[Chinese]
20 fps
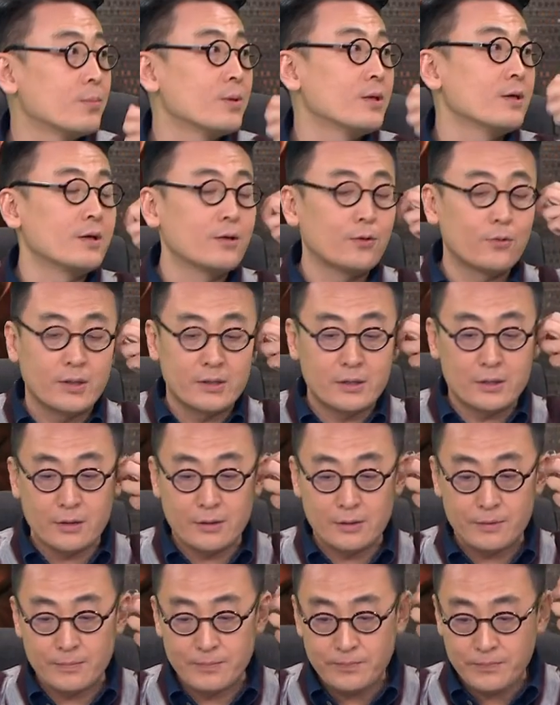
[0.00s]
有点问题，
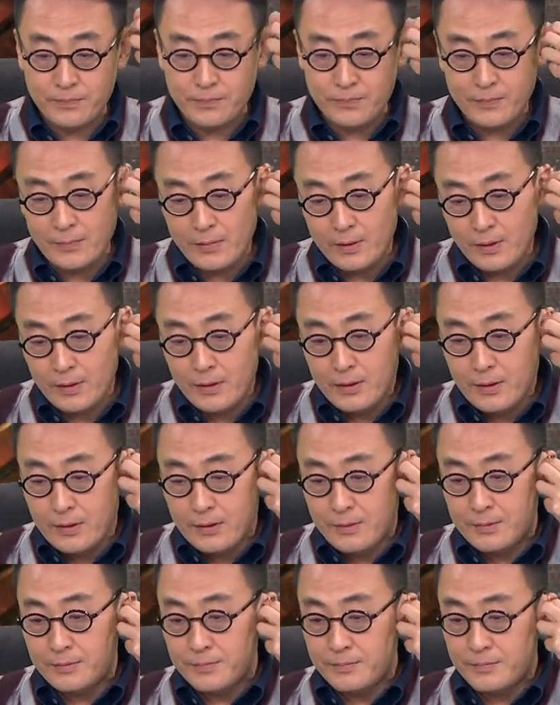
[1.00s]
那一点不浪漫，很
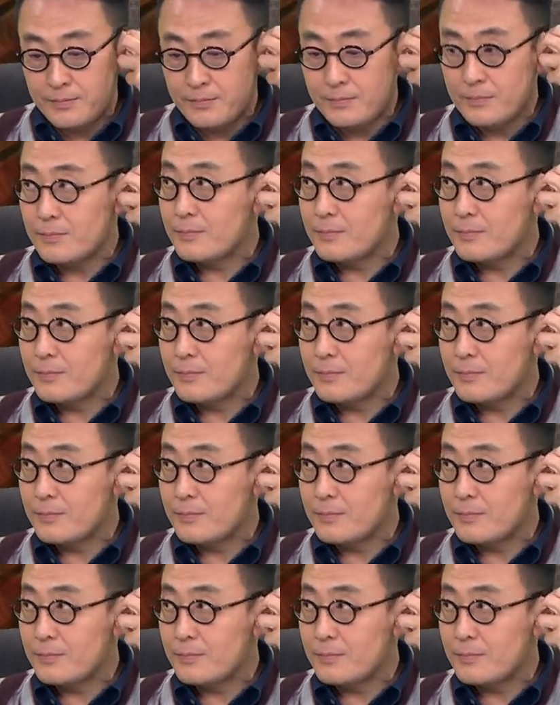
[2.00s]
丑恶。